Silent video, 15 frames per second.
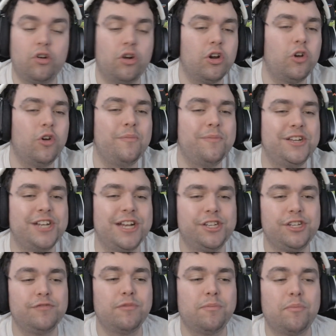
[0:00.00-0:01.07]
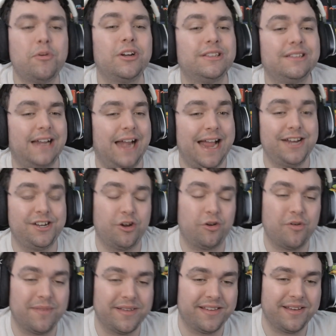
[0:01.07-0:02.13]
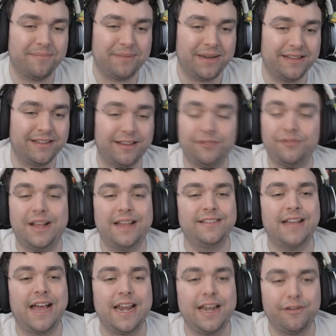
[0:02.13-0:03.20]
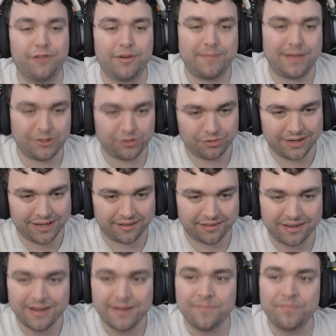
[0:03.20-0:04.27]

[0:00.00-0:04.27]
Qual que é o objetivo por trás de algumas empresas vazarem informações?